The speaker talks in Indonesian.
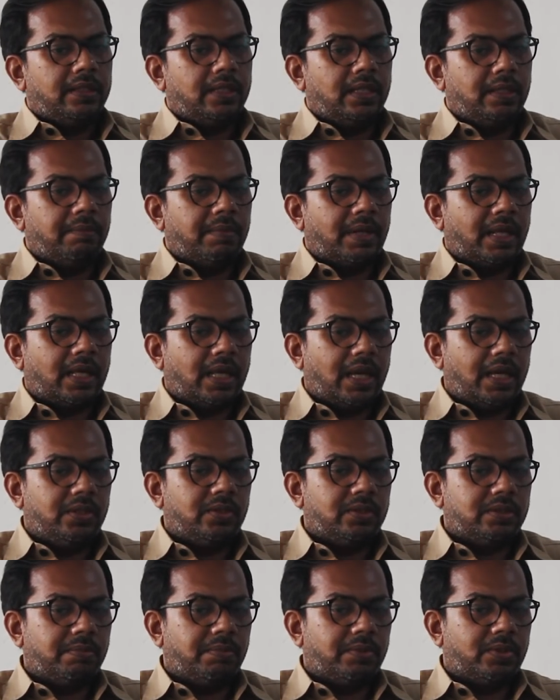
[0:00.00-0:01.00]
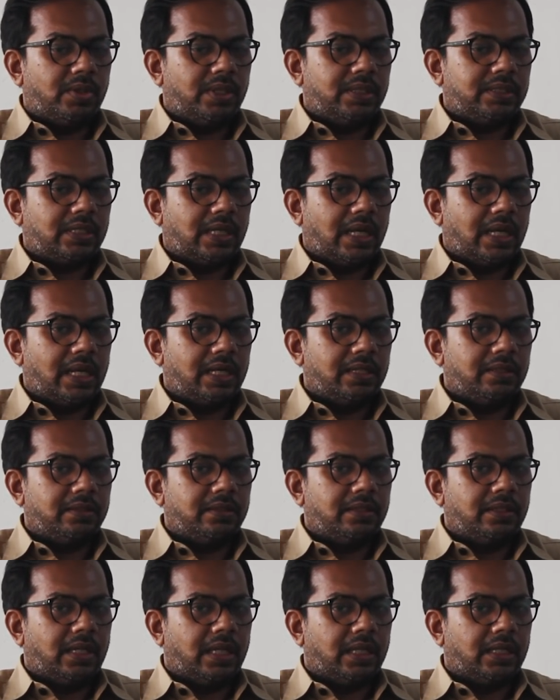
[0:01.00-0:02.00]
Jadi mereka itu sebetulnya
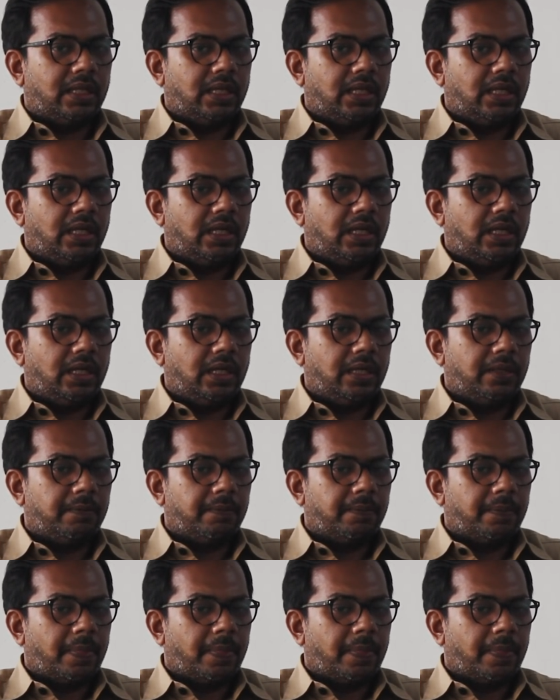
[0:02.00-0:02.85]
sekarang lagi